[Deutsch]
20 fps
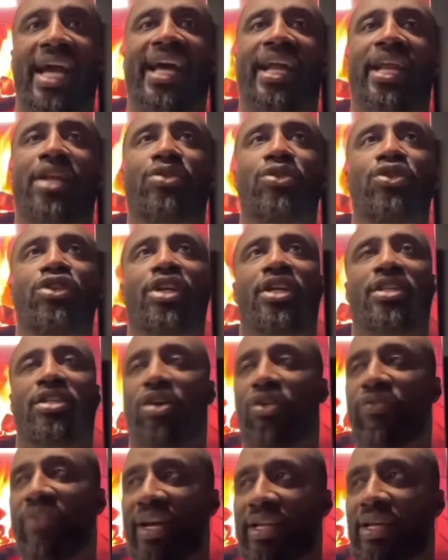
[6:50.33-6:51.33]
Er kann natürlich
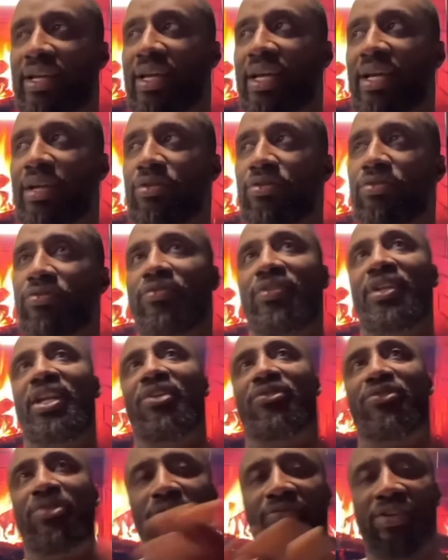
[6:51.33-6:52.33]
jetzt auch weitergehen und
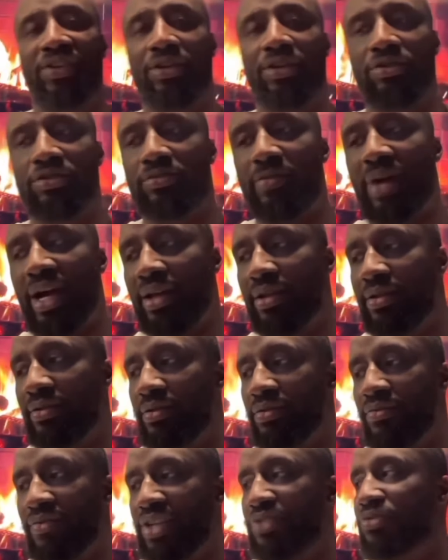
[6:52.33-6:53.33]
wieder fünf Videos
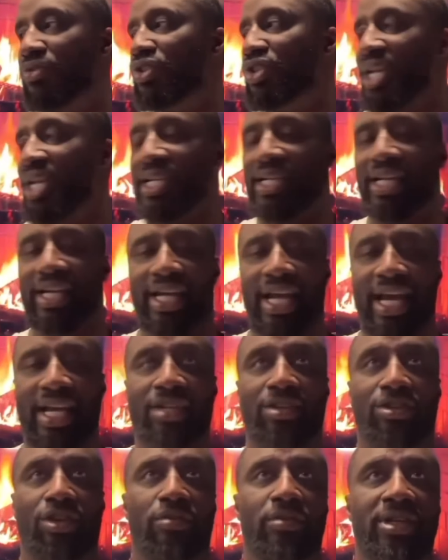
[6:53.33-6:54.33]
machen, was für ein schlechter
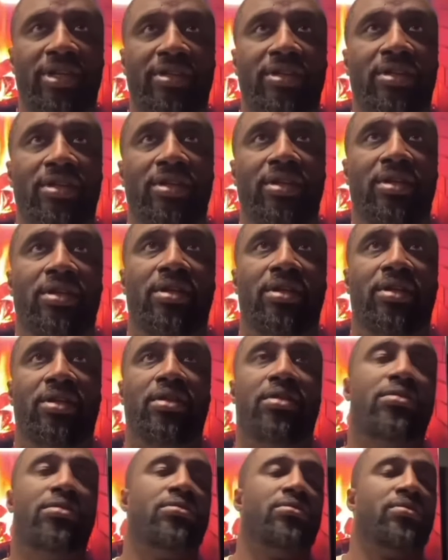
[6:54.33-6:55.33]
Kerl ich doch bin.
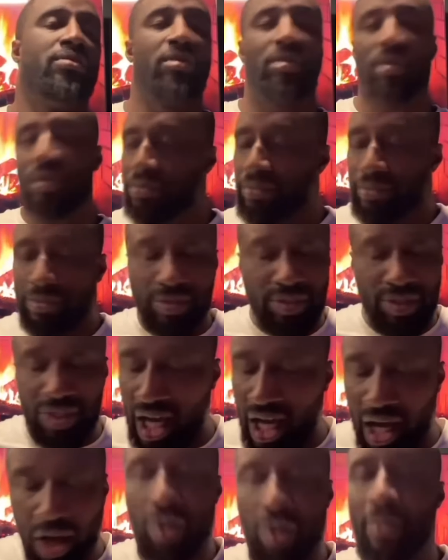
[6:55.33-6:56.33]

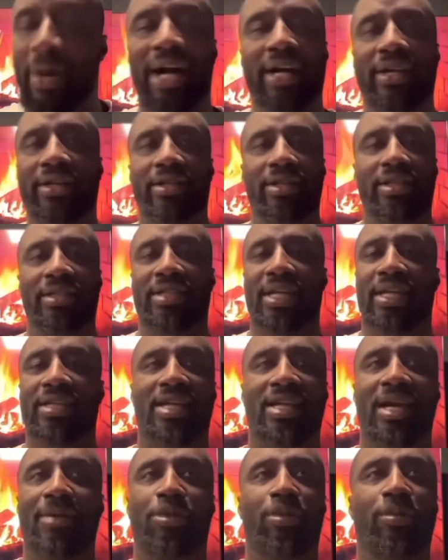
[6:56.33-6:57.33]
Soll er auch machen, ist
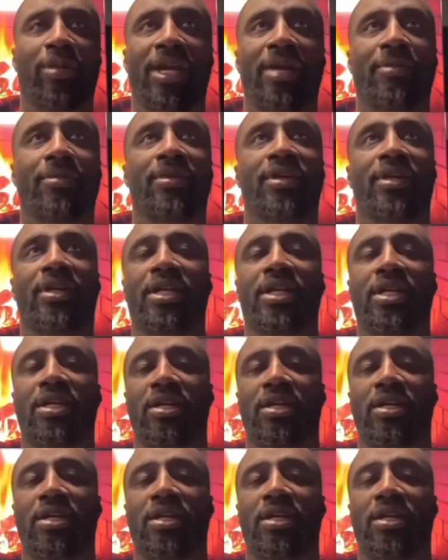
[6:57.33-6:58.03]
alles kein Problem.